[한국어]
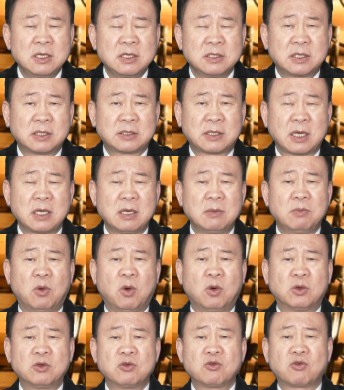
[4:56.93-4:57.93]
세상의
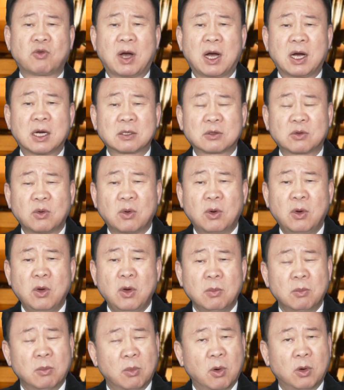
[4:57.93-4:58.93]
모든 과학도
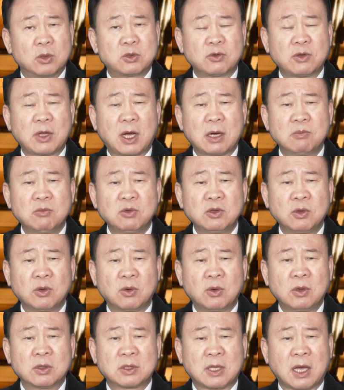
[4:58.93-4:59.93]
모든
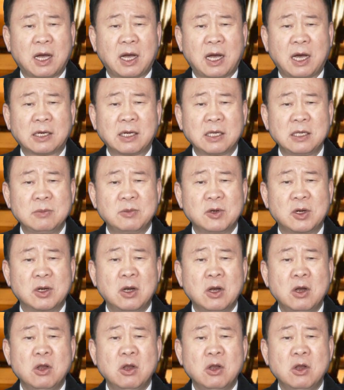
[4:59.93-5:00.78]
학문도 다 하나님을